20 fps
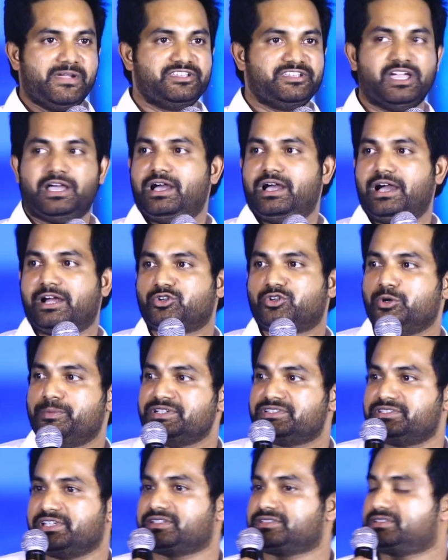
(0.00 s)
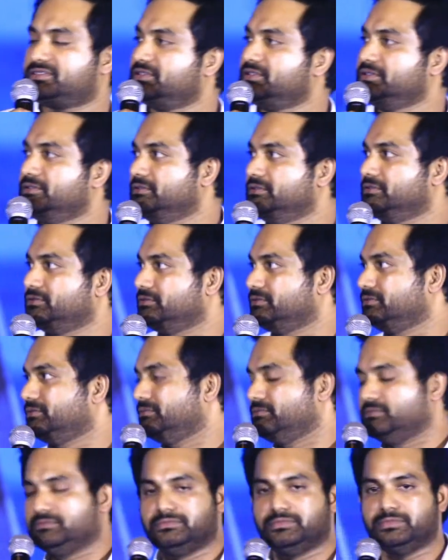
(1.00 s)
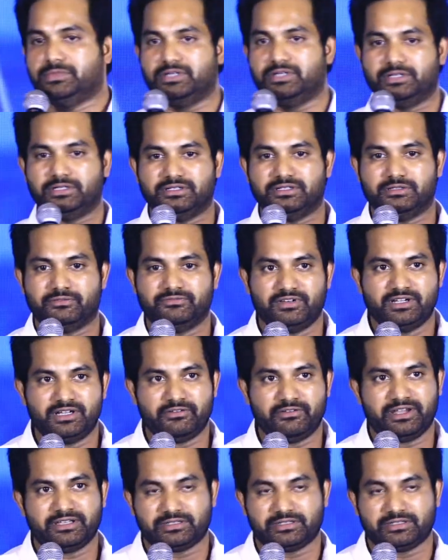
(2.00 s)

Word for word: యా అక్టోబర్ సిక్స్త్ వరల్డ్ వైడ్